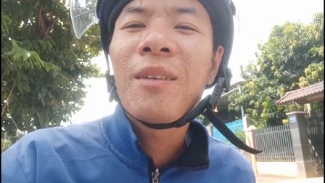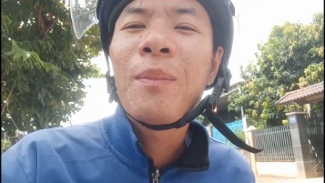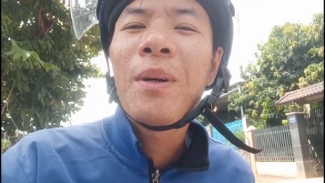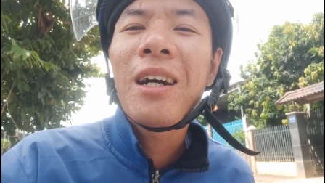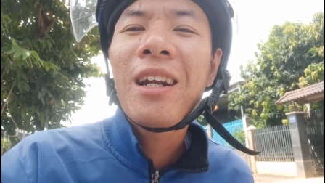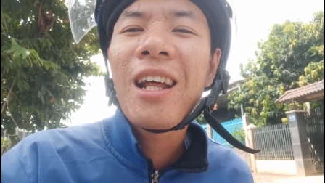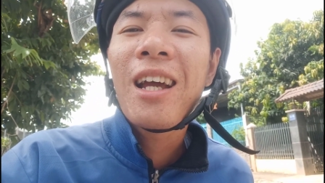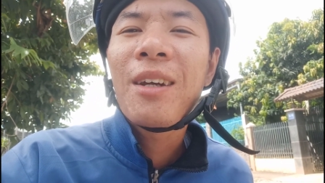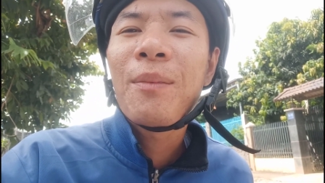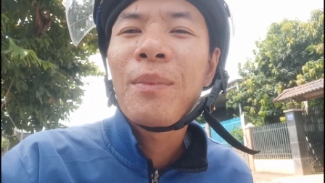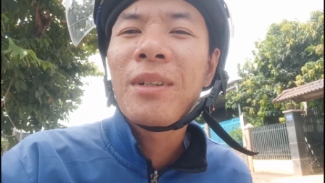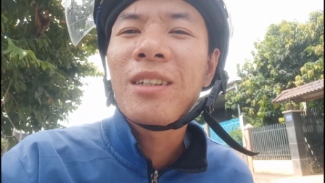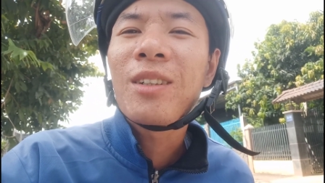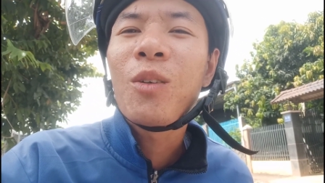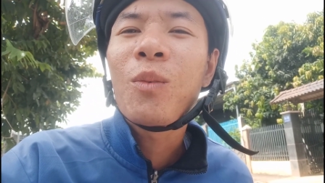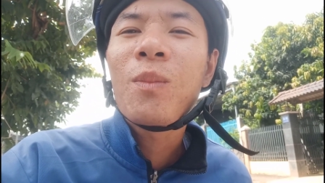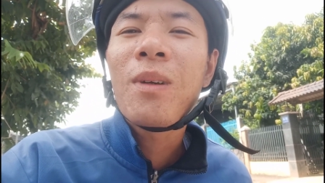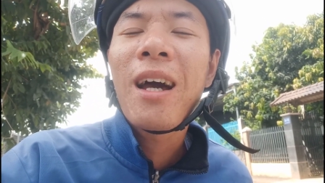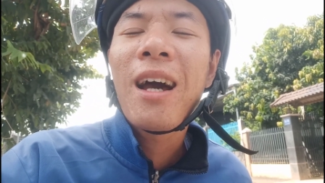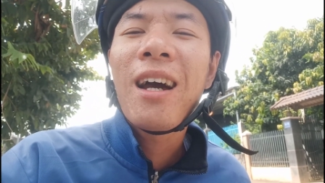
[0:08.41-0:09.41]
bữa nay mình
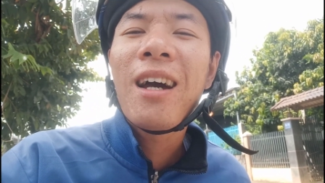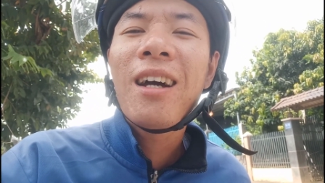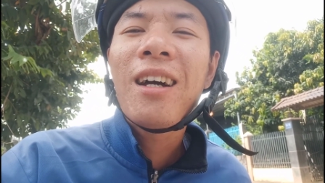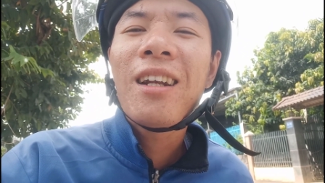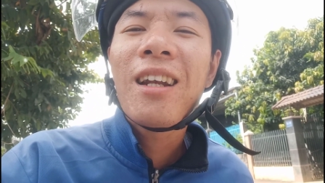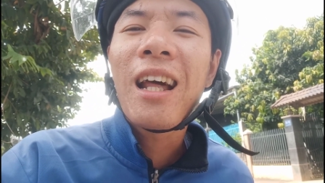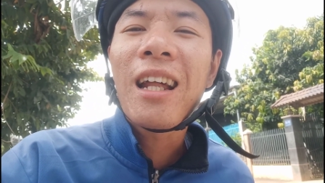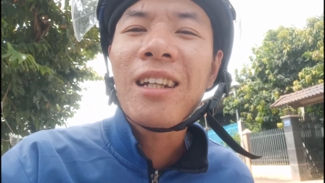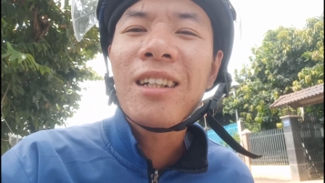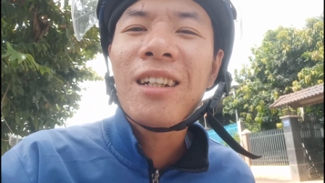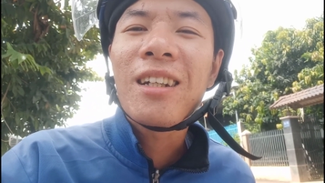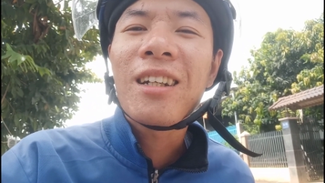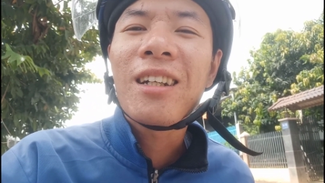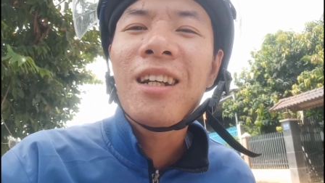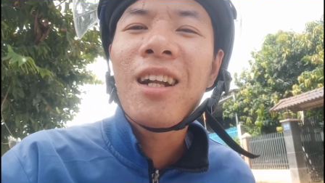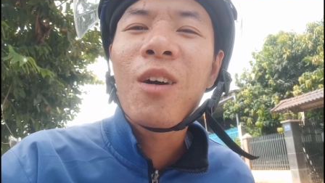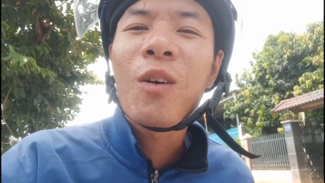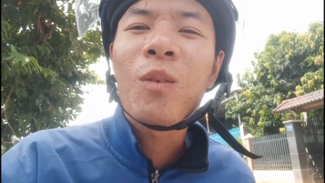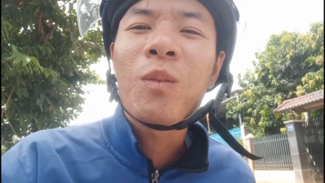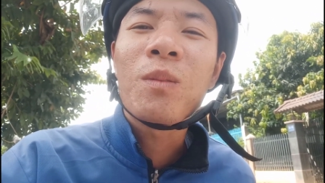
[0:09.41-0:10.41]
cũng đã lãnh được
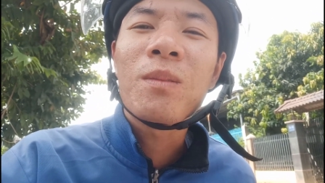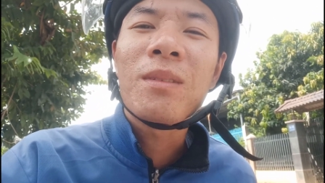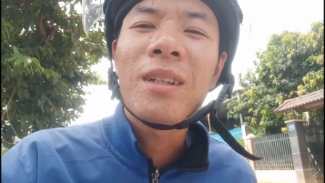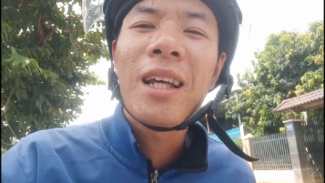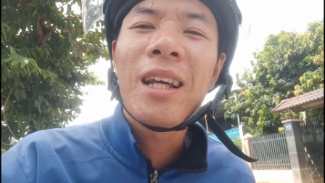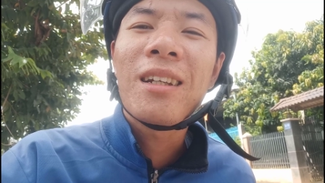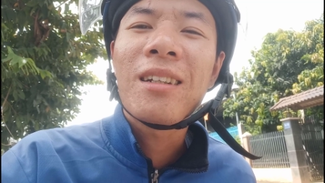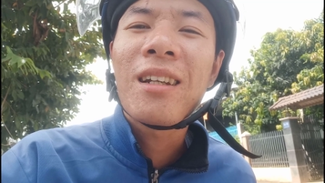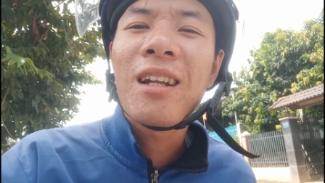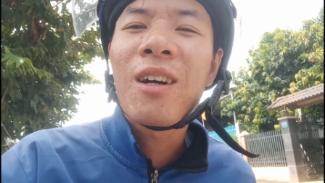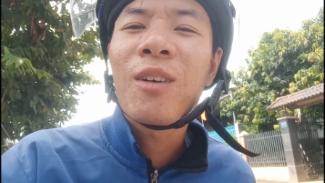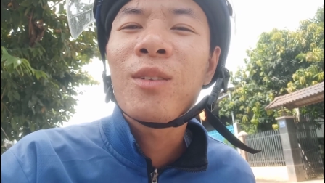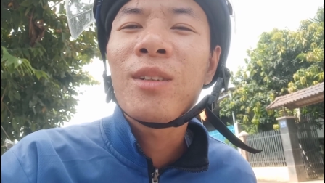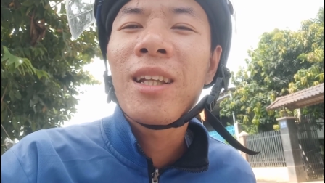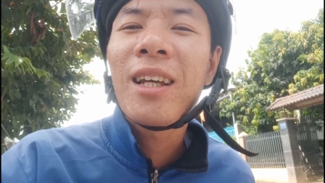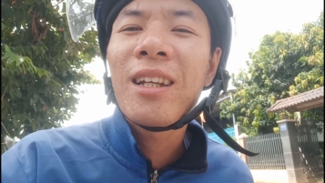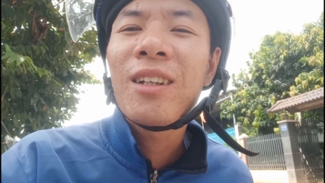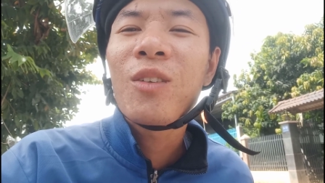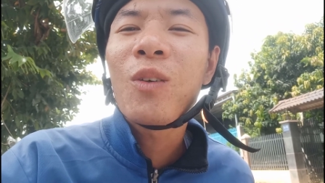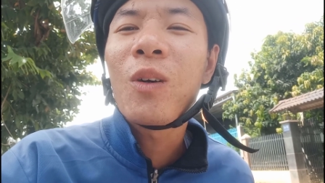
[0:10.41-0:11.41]
cái đồng tiền đầu
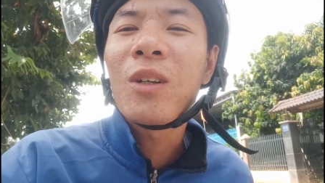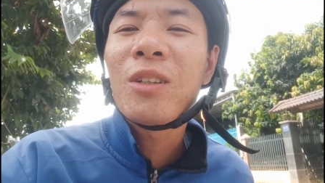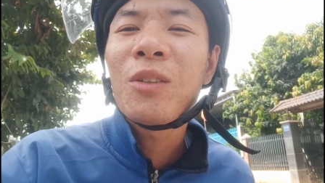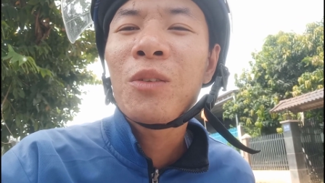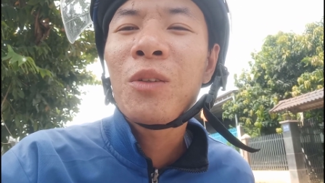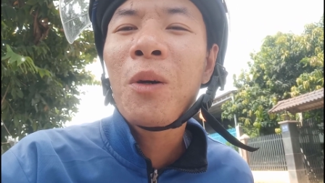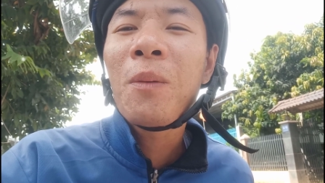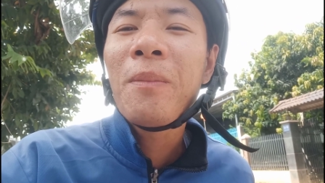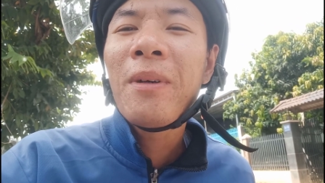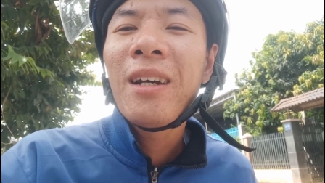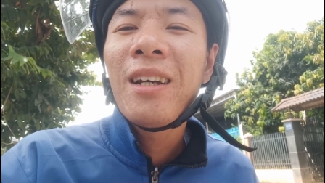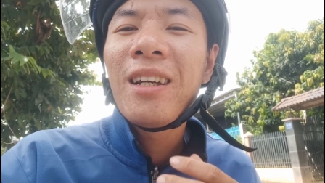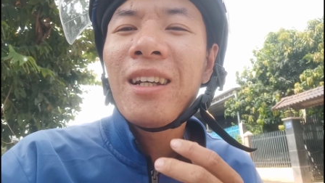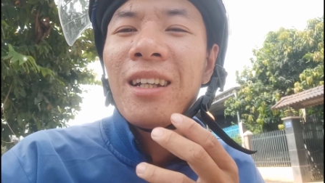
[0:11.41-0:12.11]
tiên của YouTube.